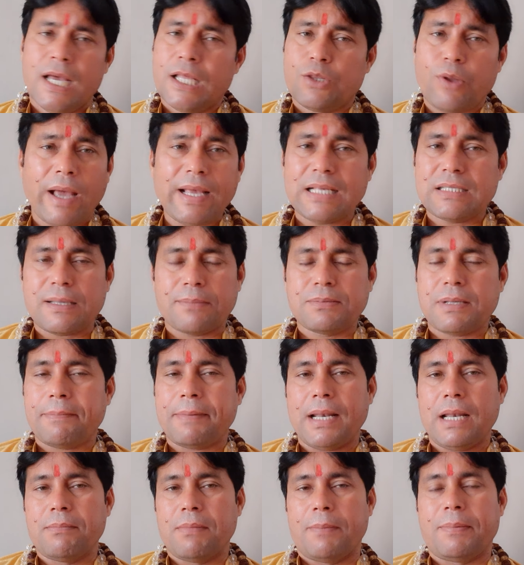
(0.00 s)
तो आइए सबसे
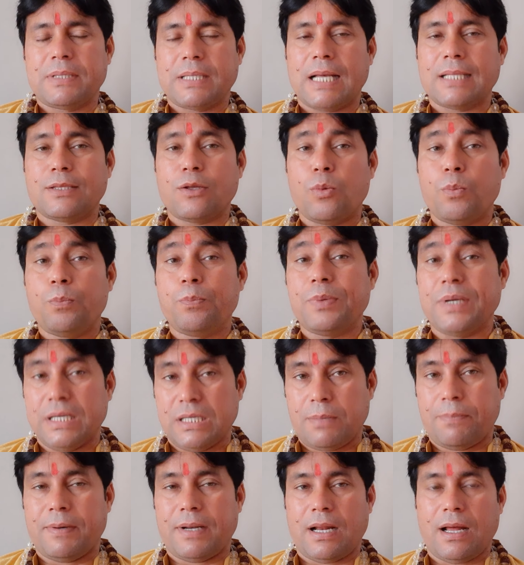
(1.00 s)
पहले मैं बताता हूं
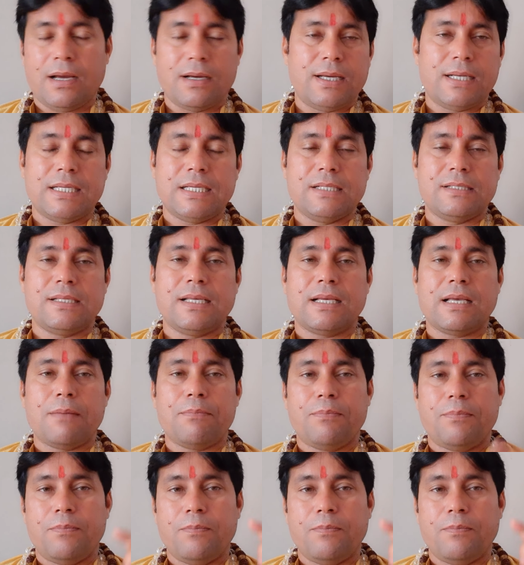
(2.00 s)
पीठ पर अगर किसी के